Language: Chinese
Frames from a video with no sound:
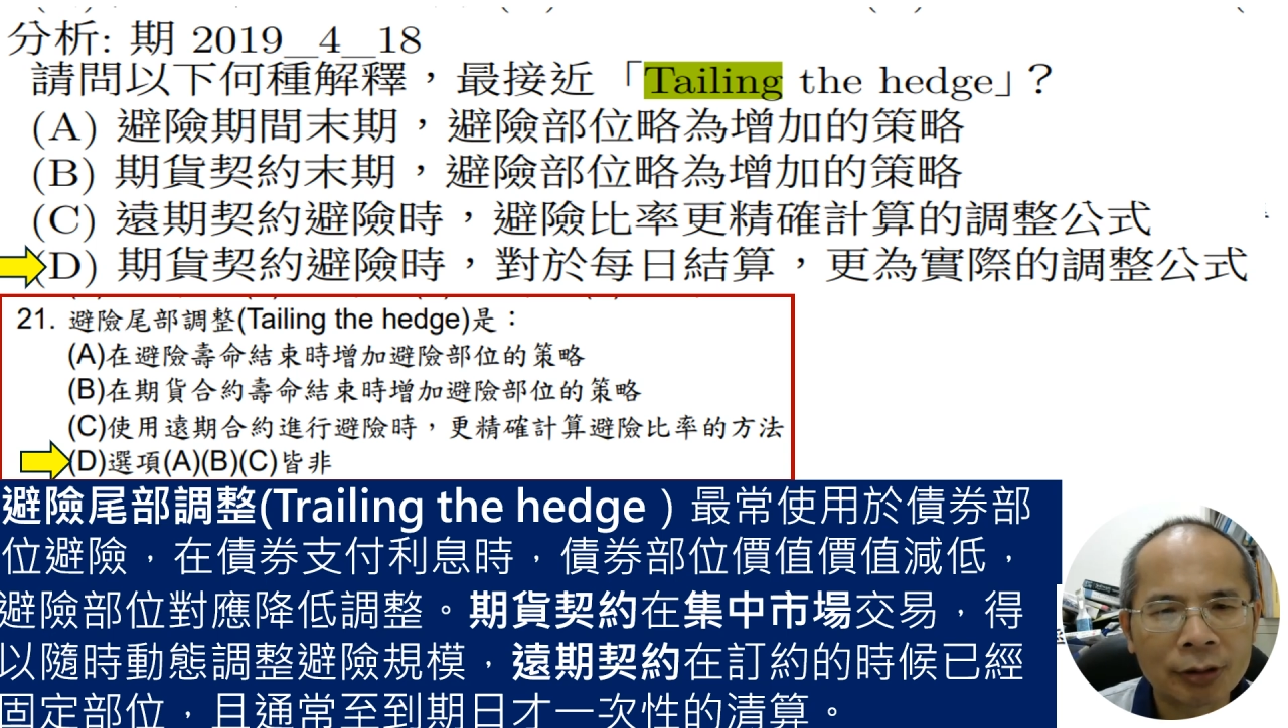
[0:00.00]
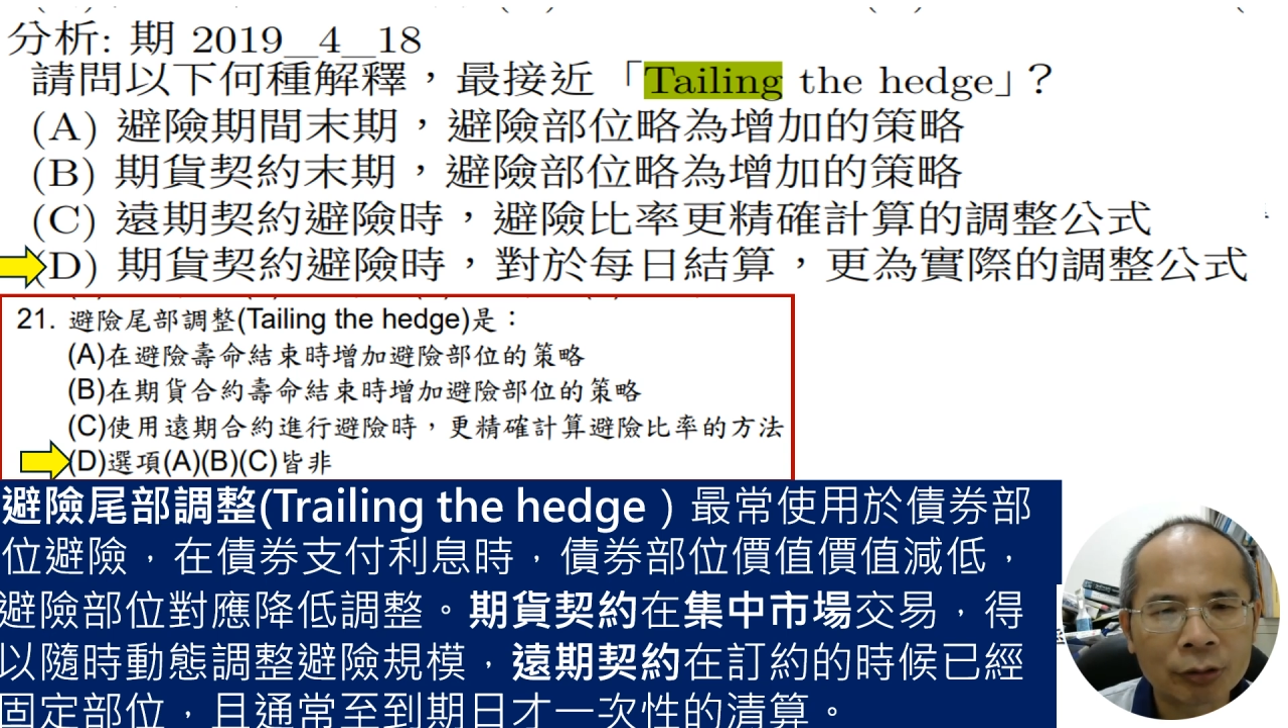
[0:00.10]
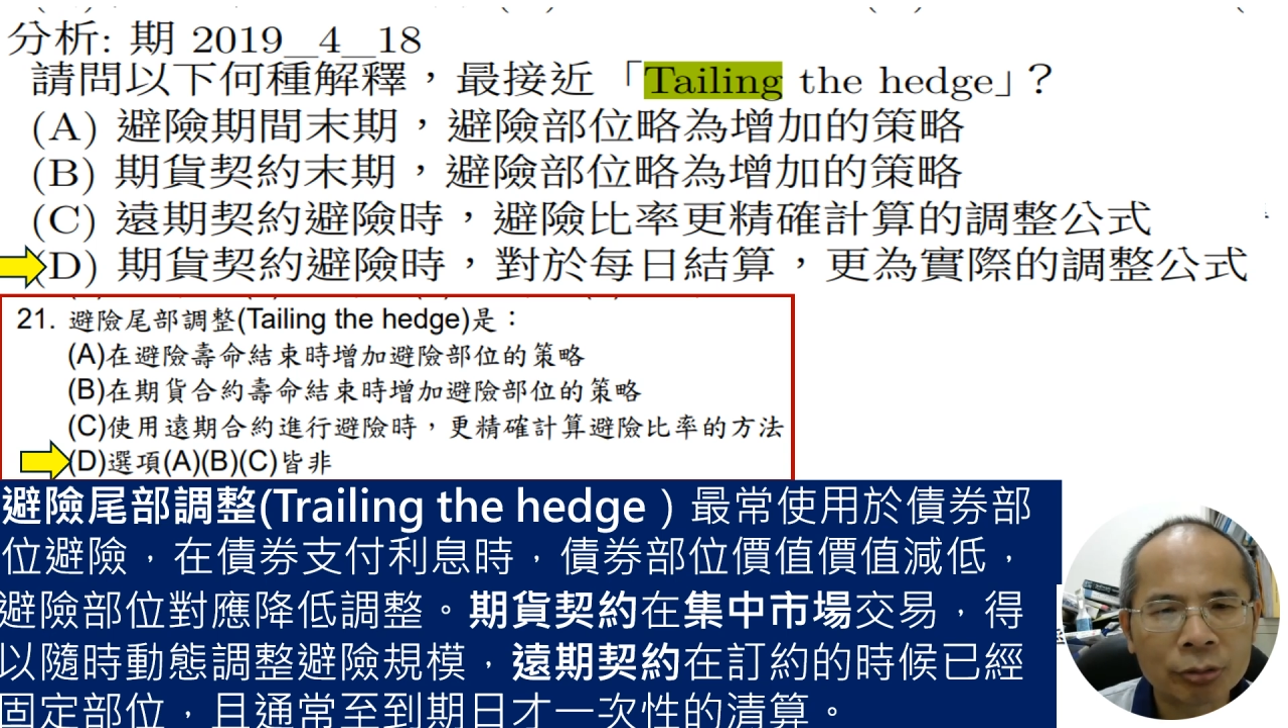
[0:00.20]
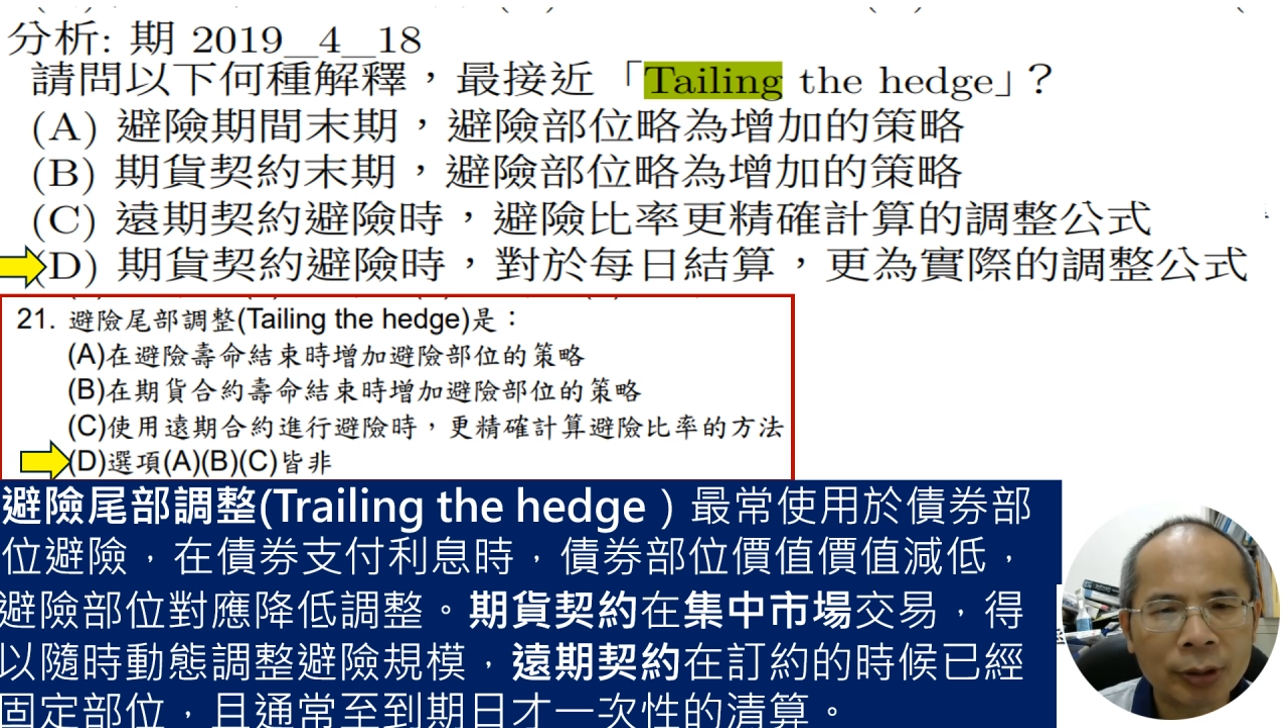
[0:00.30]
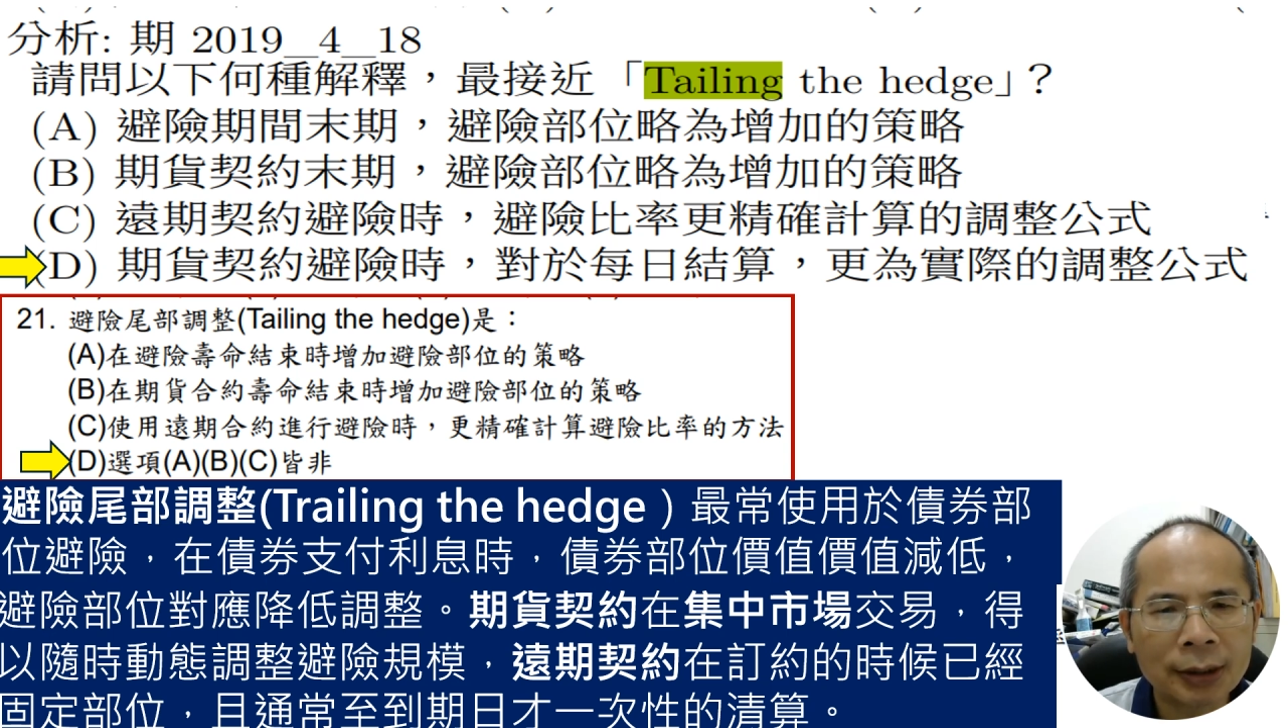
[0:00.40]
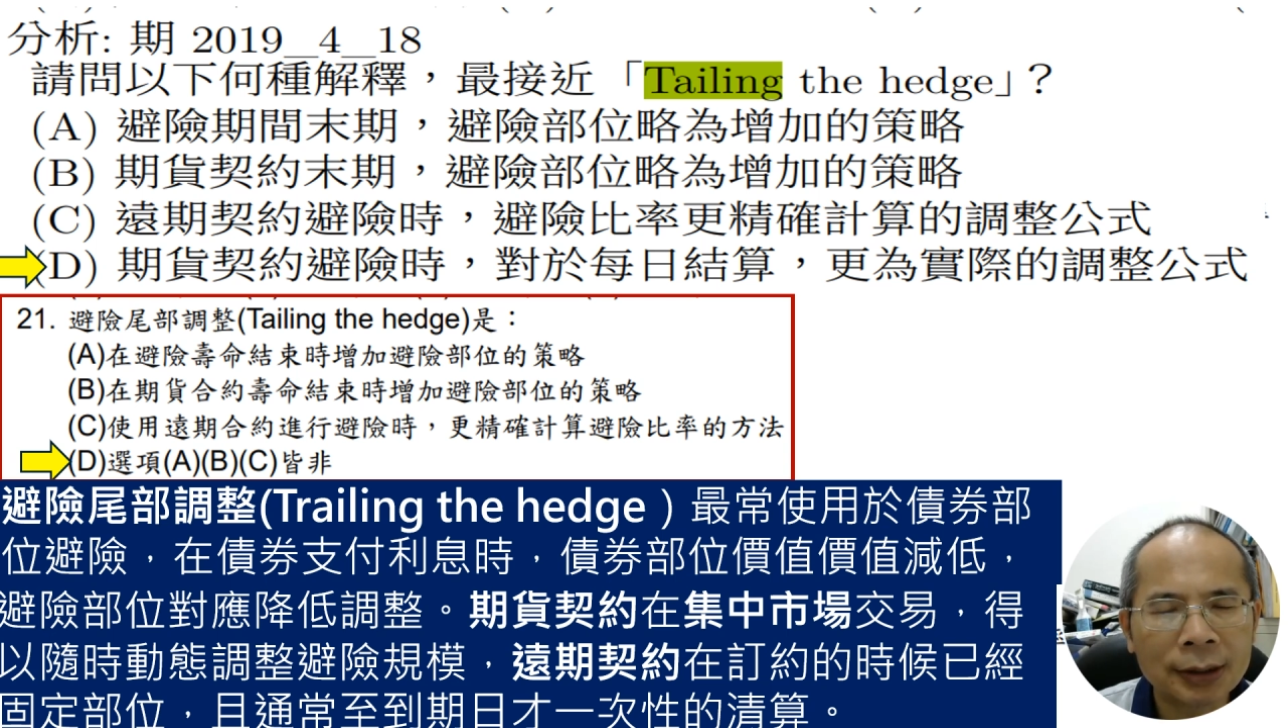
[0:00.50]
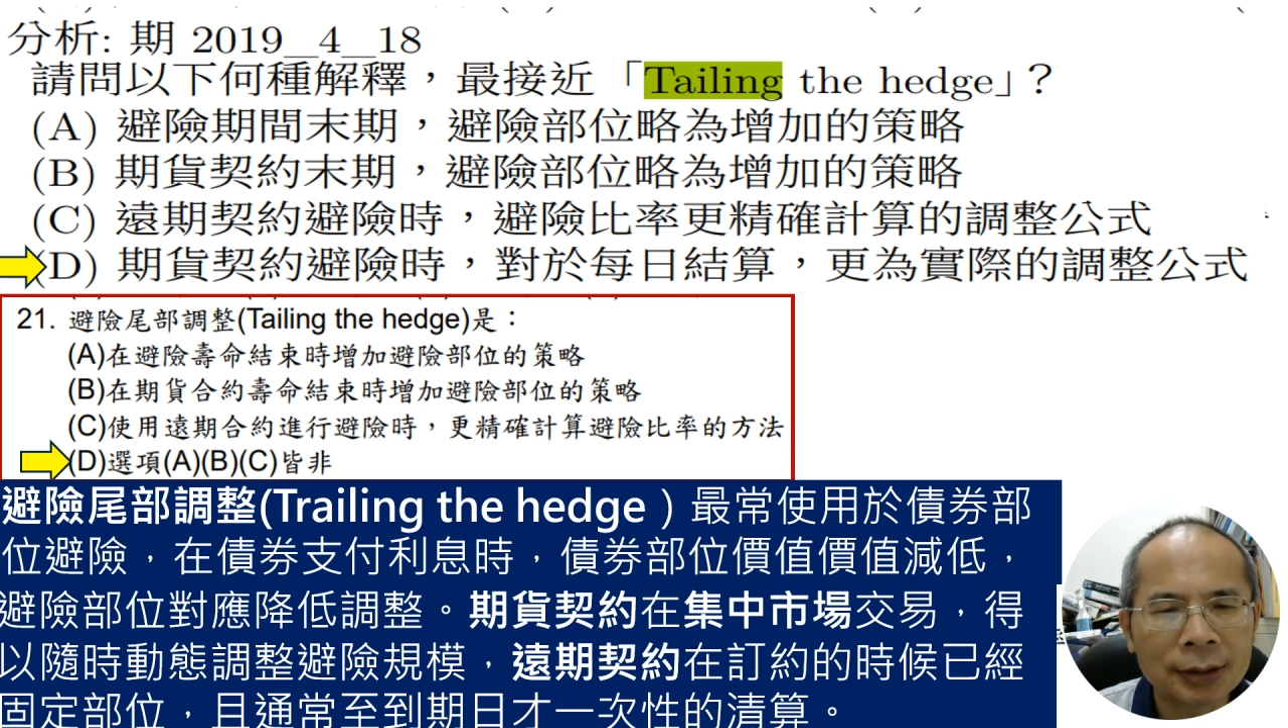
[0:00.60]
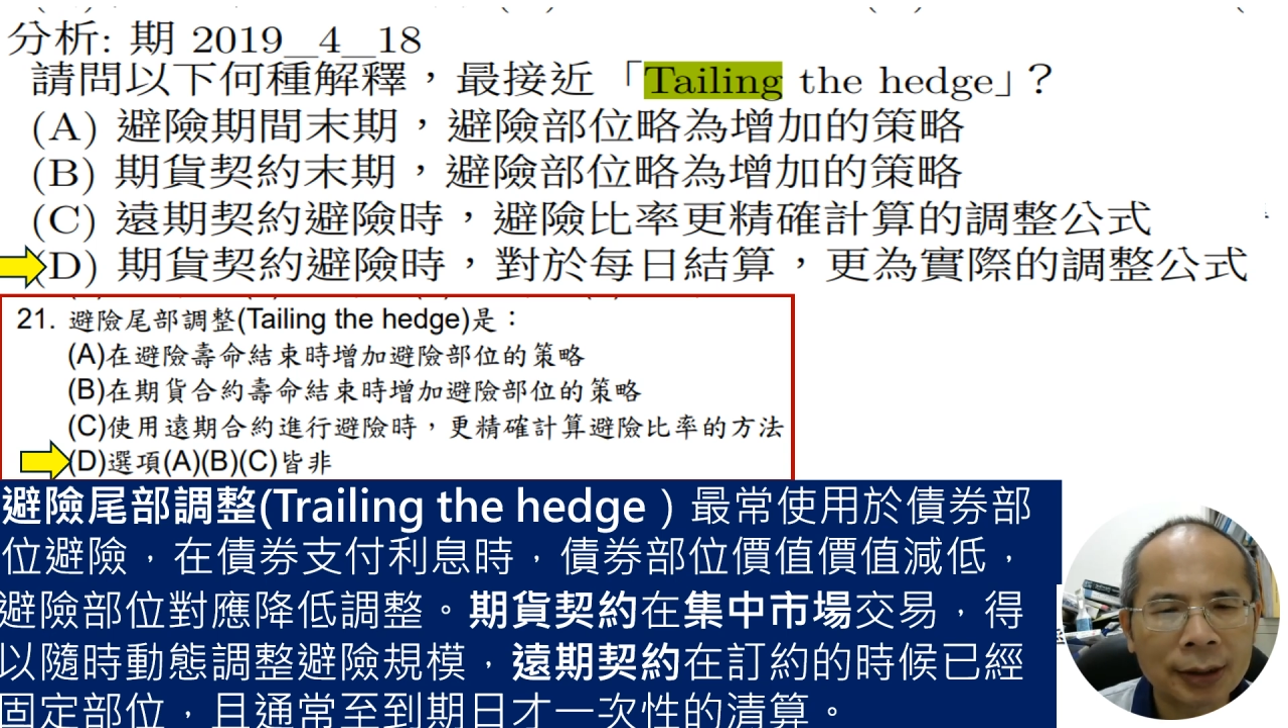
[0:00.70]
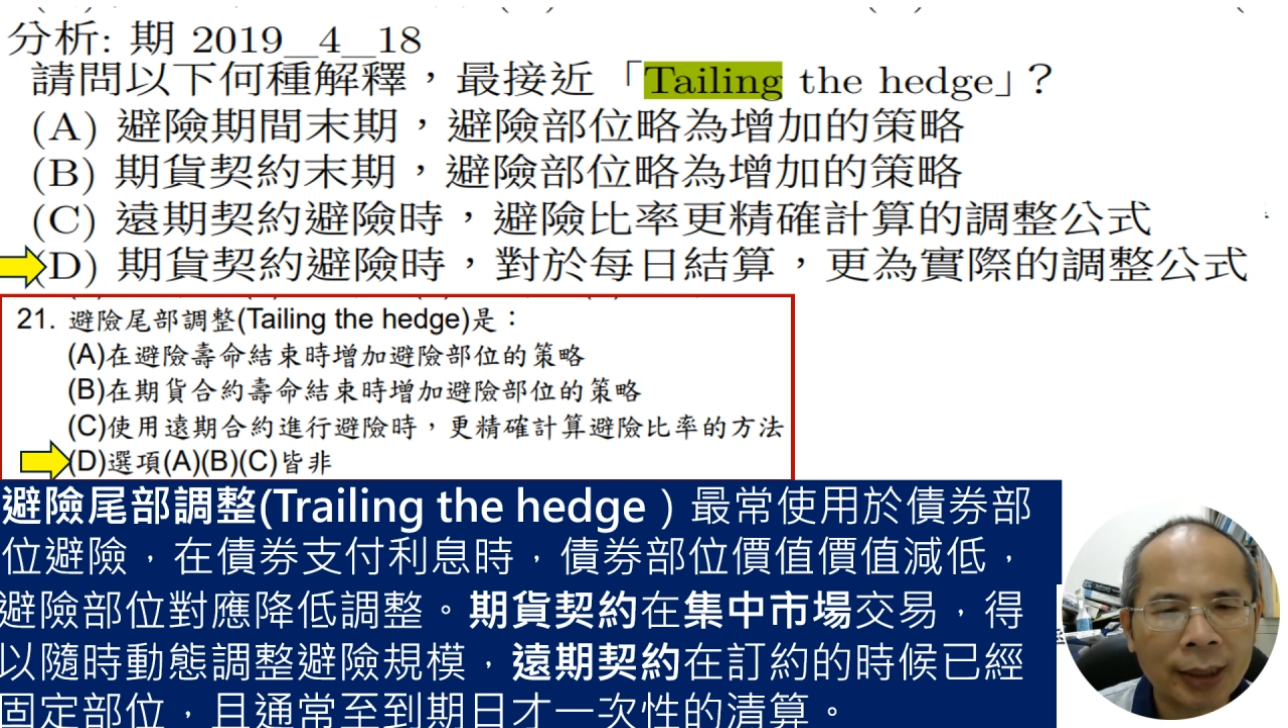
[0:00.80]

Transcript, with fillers: 用 trading the